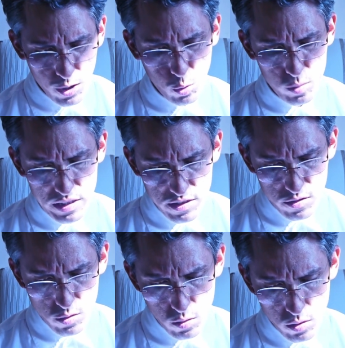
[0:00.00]

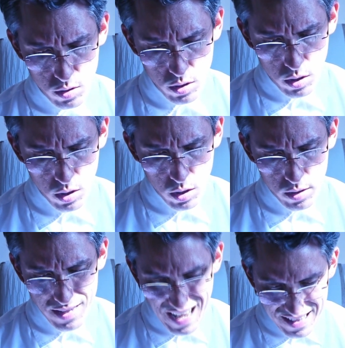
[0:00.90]
conditions
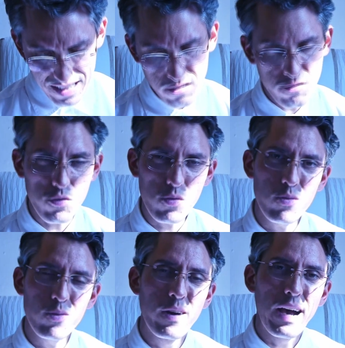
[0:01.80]
d'adhésion
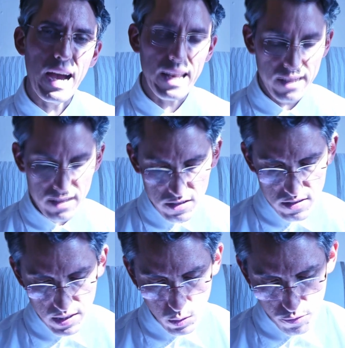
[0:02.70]
à l'Église
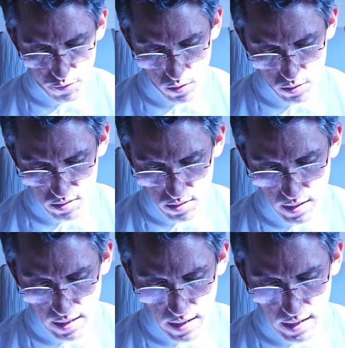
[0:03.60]
triomphante.
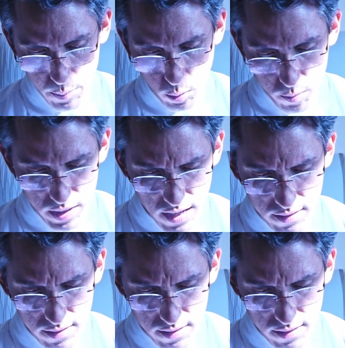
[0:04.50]
La première,